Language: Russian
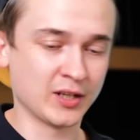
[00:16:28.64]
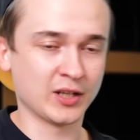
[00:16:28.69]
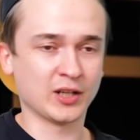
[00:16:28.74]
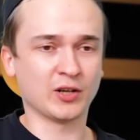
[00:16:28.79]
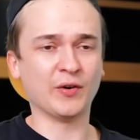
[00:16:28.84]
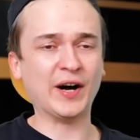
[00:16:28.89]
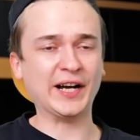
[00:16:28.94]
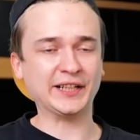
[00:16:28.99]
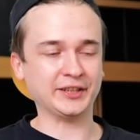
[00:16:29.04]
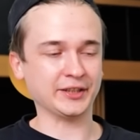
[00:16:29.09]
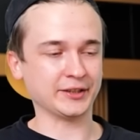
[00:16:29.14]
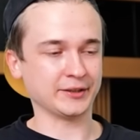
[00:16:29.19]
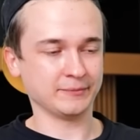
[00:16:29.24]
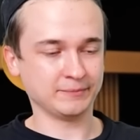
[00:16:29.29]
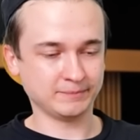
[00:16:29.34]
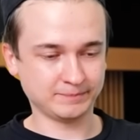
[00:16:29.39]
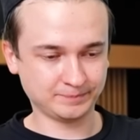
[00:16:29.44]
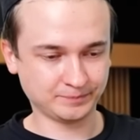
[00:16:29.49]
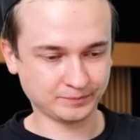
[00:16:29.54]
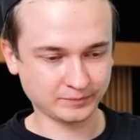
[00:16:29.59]
Хватит!
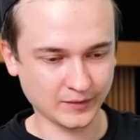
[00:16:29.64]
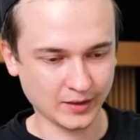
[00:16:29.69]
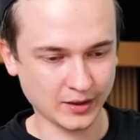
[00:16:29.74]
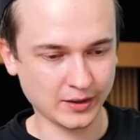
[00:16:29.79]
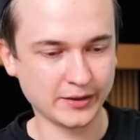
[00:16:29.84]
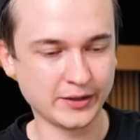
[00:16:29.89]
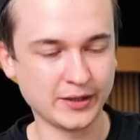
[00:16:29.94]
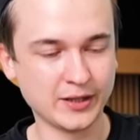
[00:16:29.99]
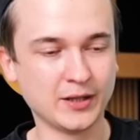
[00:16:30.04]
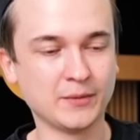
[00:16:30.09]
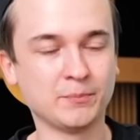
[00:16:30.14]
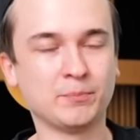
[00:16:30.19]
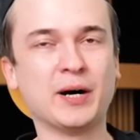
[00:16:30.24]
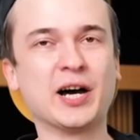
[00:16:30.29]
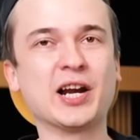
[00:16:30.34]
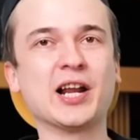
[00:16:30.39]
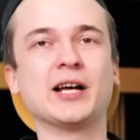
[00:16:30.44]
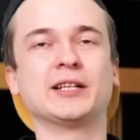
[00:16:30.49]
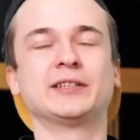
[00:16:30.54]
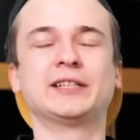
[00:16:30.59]

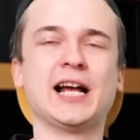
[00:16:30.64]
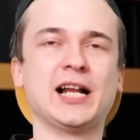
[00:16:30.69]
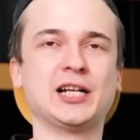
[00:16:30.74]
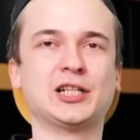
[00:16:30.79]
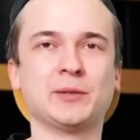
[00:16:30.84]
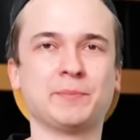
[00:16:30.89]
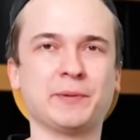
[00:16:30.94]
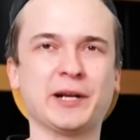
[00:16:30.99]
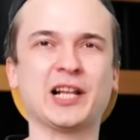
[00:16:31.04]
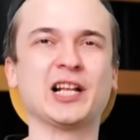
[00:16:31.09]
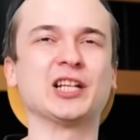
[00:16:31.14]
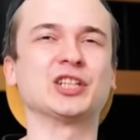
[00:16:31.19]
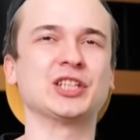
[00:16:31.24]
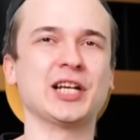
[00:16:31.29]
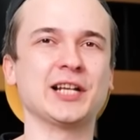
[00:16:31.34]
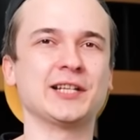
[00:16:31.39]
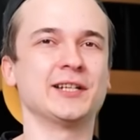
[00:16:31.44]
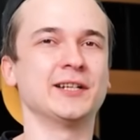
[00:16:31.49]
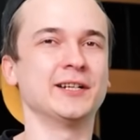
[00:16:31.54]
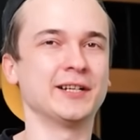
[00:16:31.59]
Пора дальше
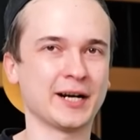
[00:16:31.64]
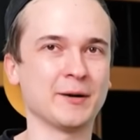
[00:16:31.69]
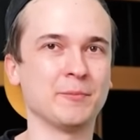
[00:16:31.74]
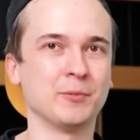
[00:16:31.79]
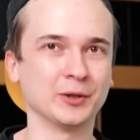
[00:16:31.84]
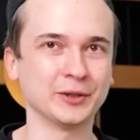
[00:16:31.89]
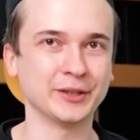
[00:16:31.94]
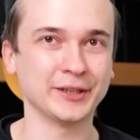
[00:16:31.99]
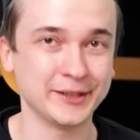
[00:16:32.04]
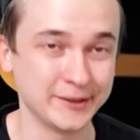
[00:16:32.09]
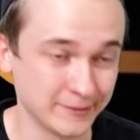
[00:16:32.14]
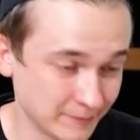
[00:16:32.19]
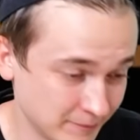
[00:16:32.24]
продолжать работать.